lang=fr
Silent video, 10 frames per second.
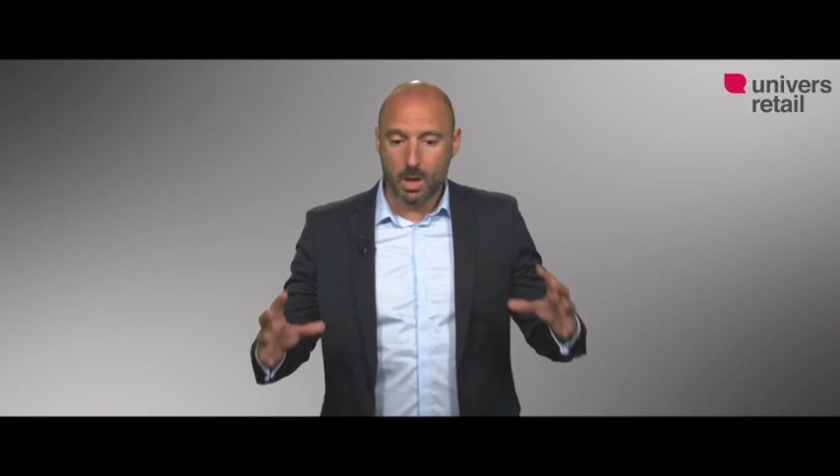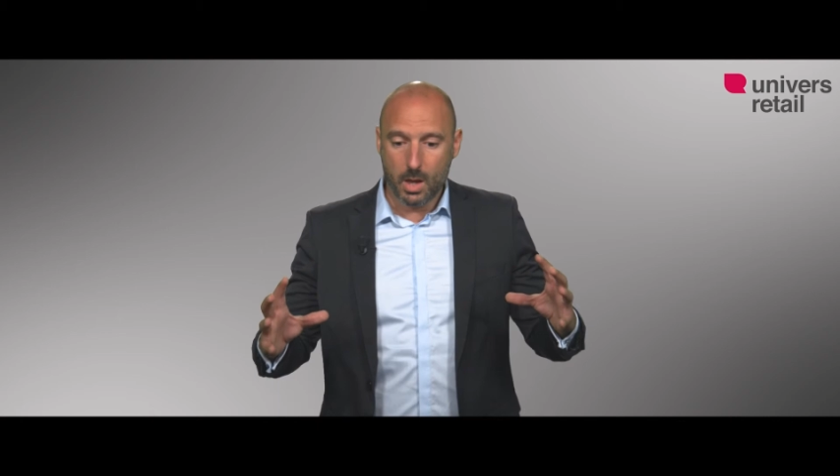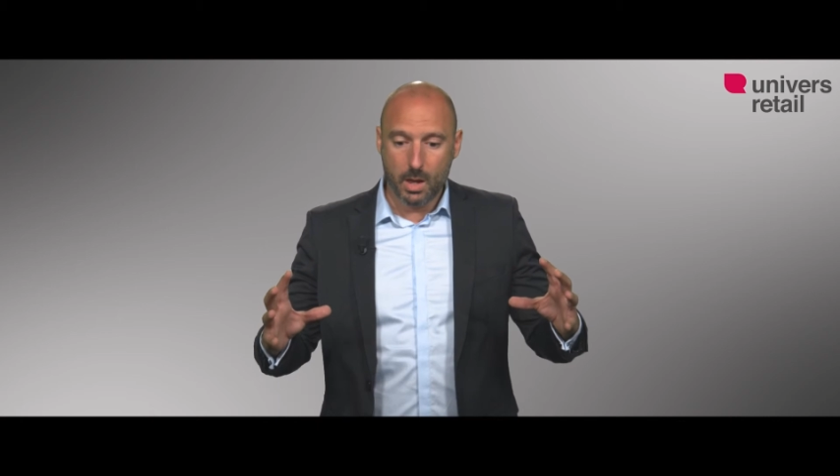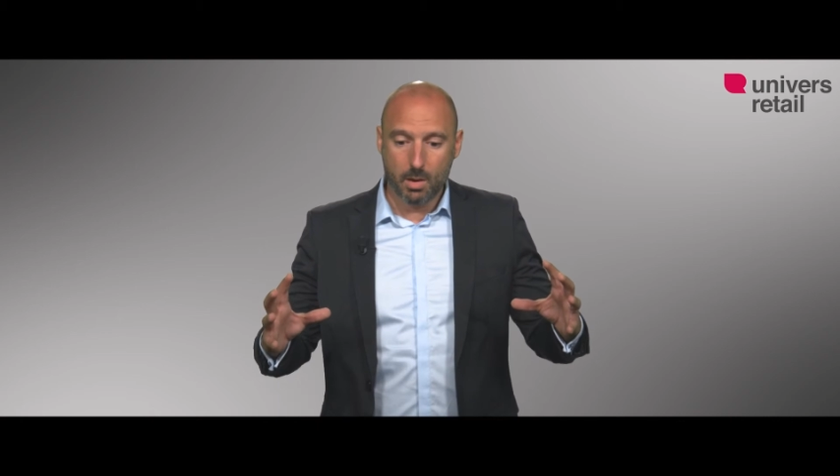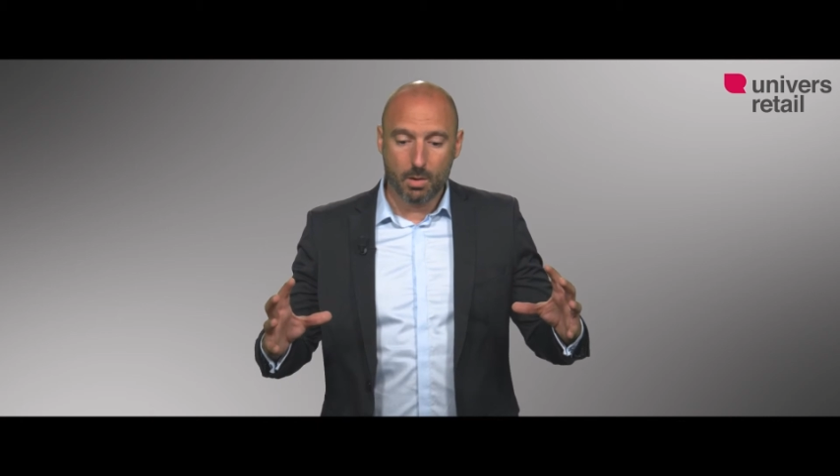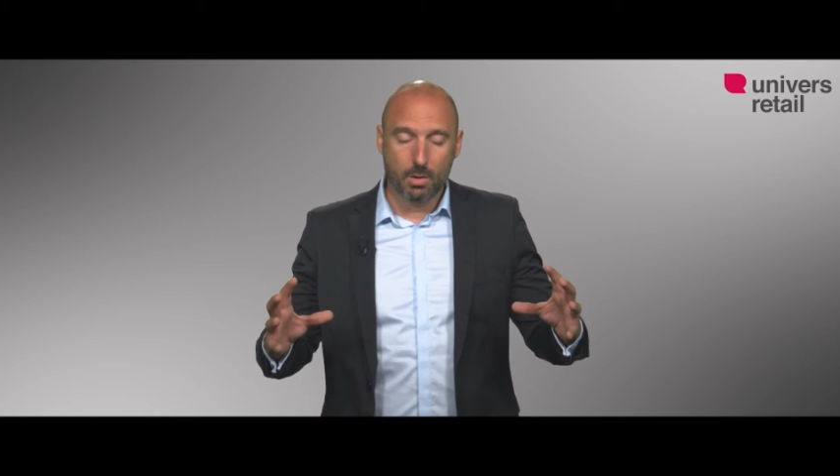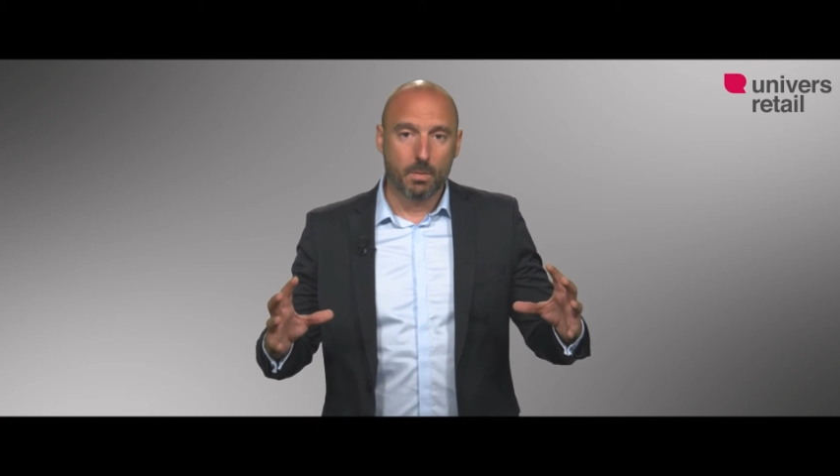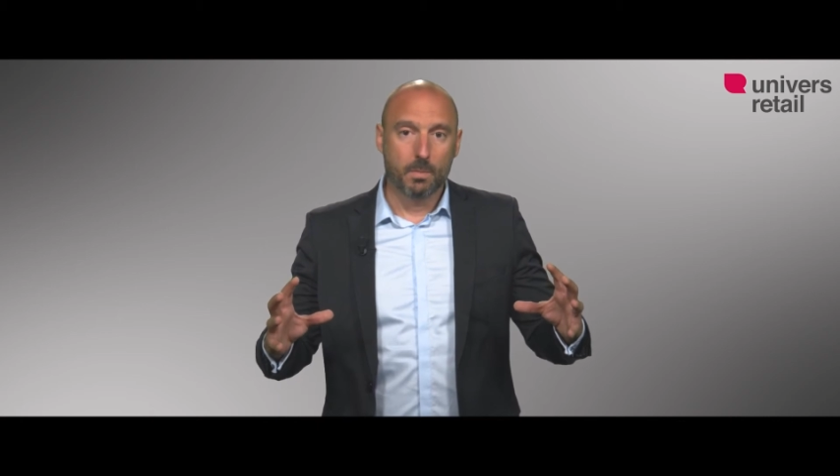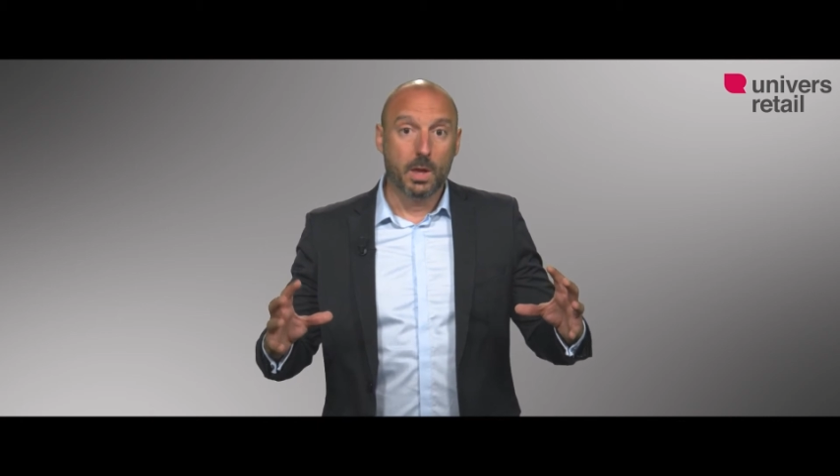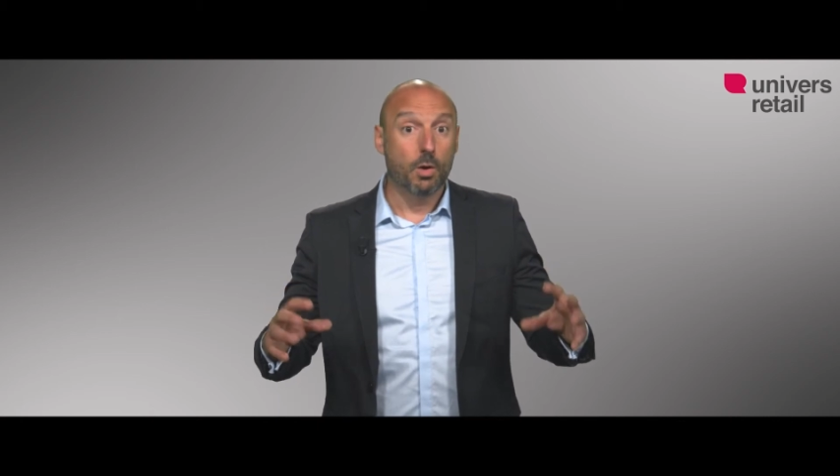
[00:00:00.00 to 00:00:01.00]
Et,
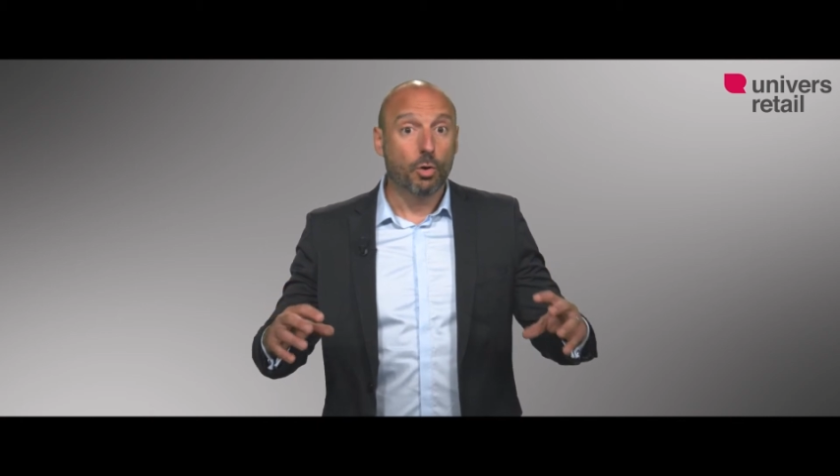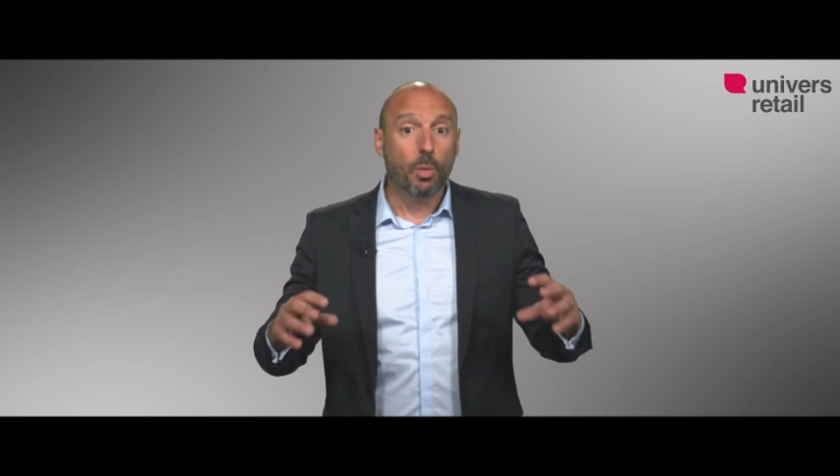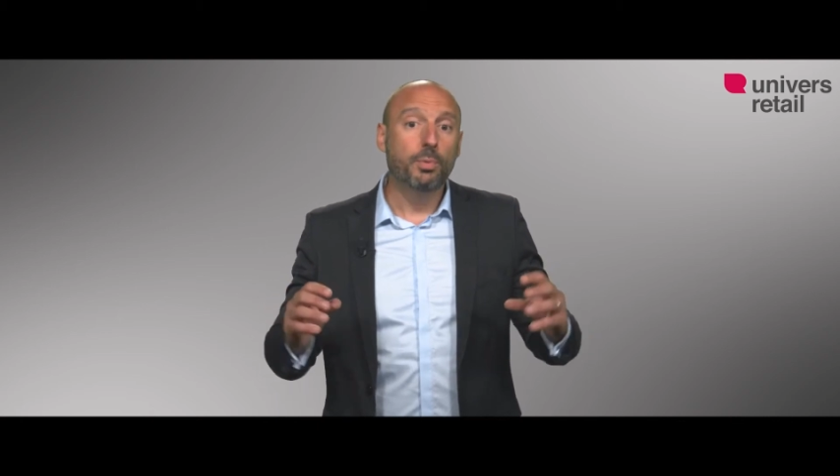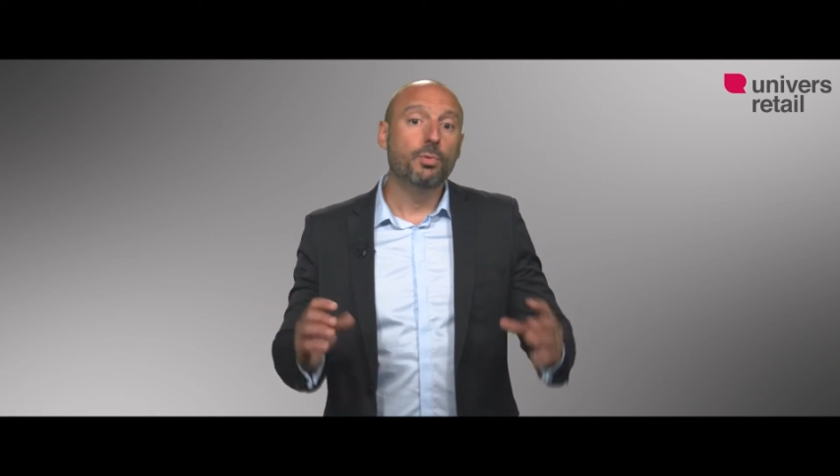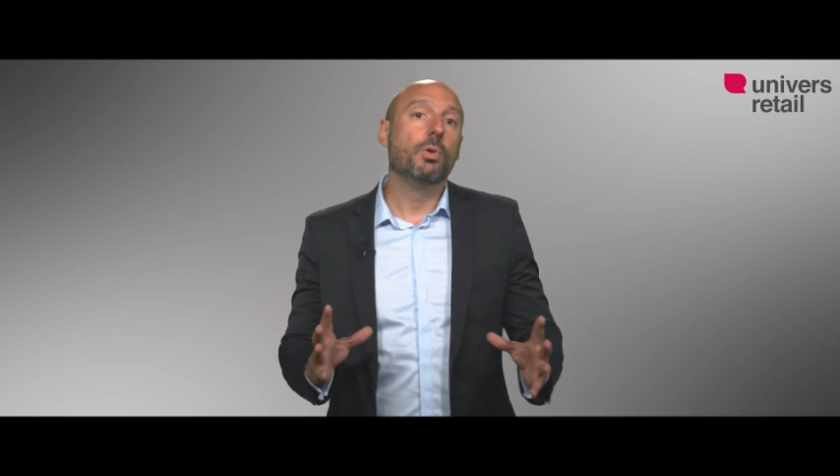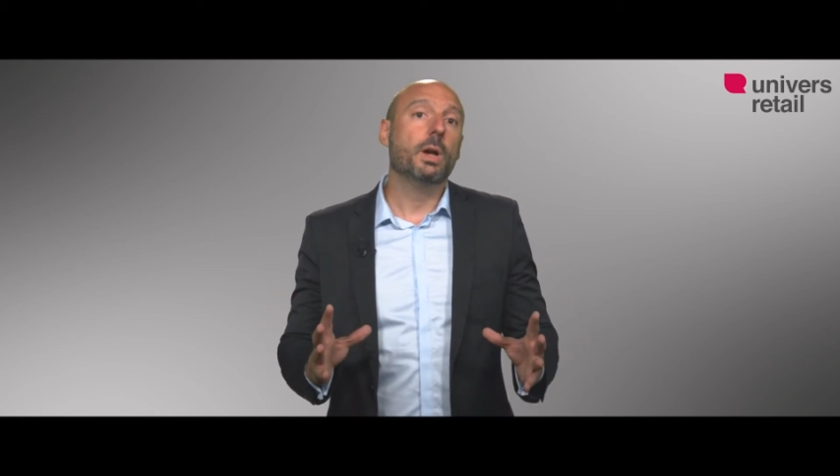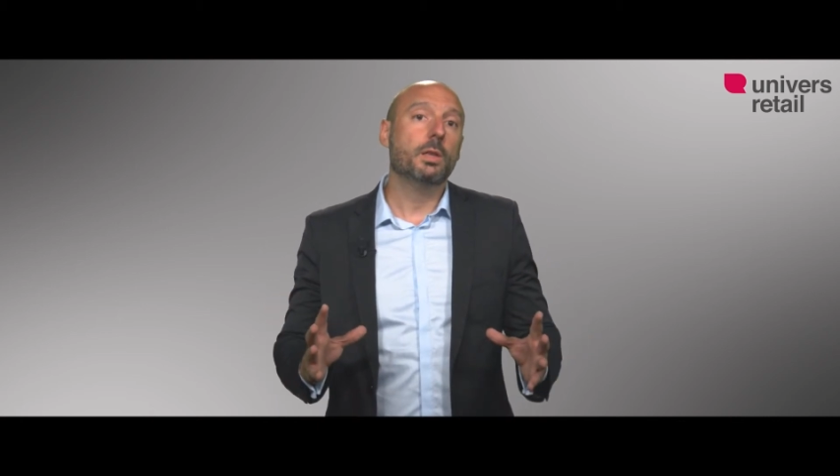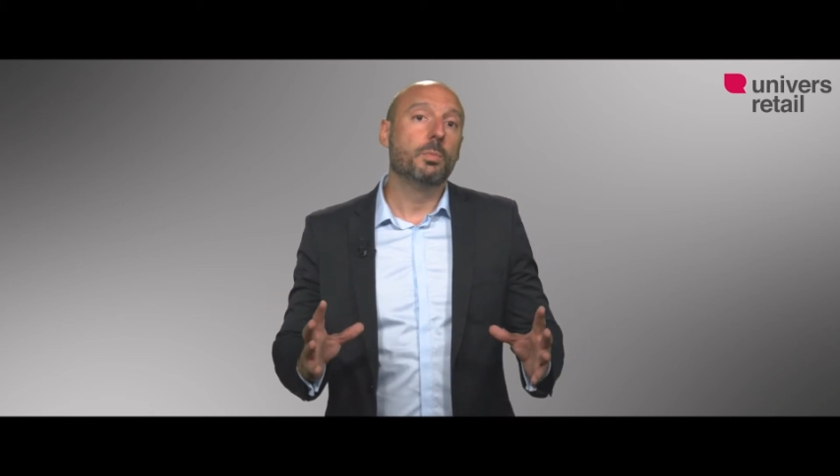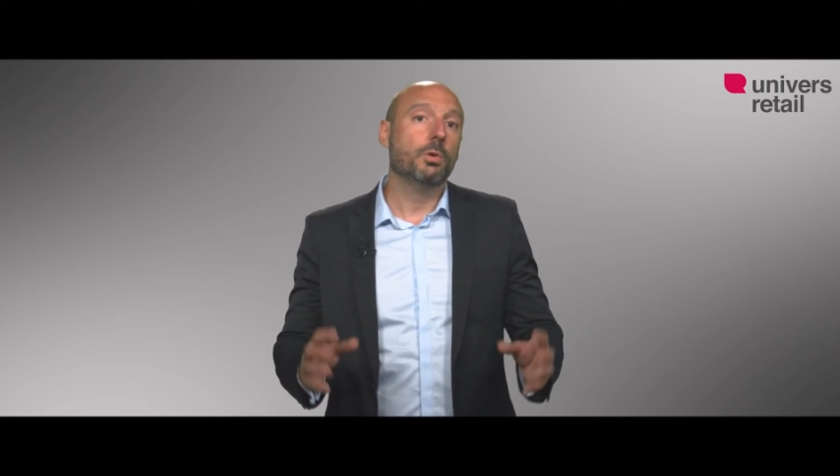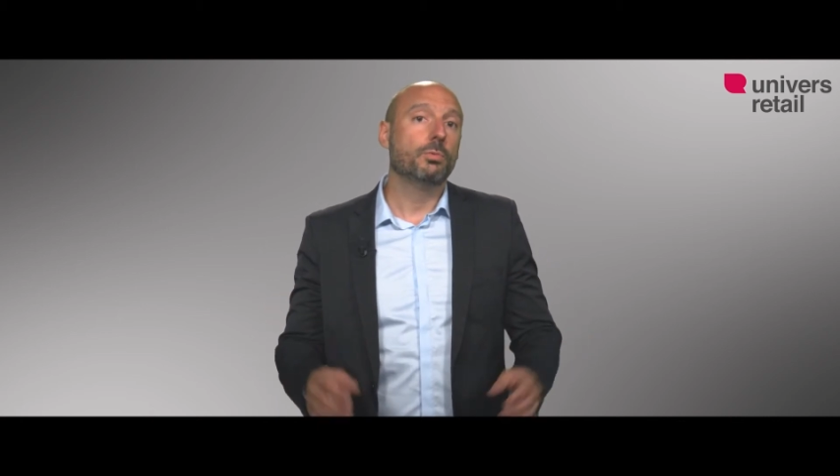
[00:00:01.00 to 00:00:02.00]
euh, encore plus concrètement,